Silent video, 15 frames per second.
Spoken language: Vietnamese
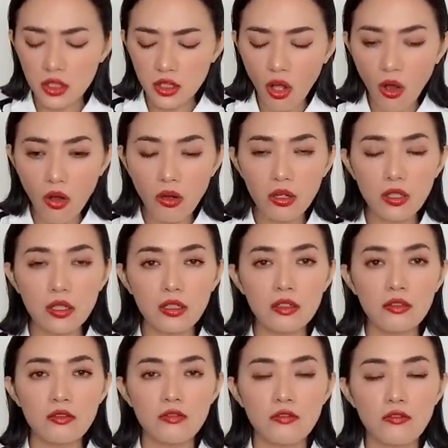to
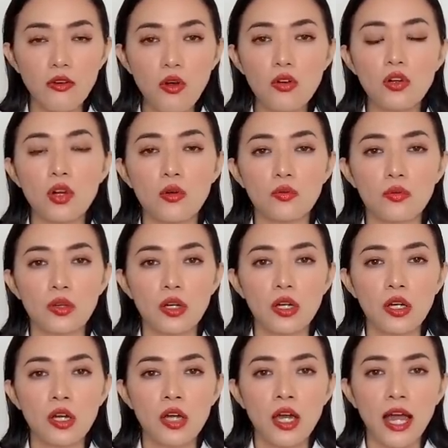lớn vô cùng
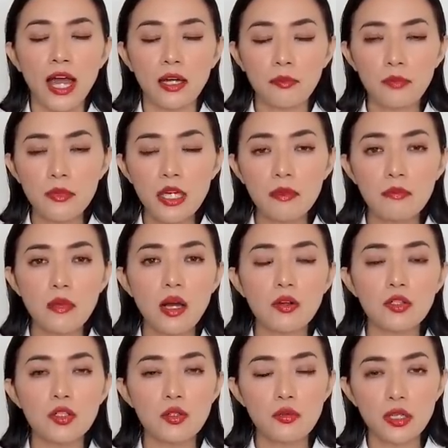hàng biết bao
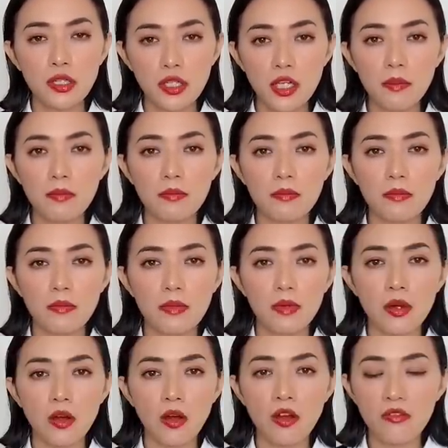nhiêu cái kiếp
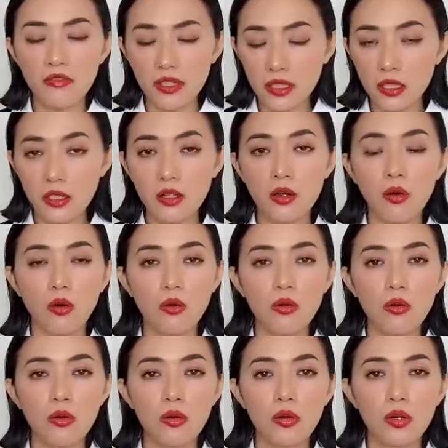họ phải cực khổ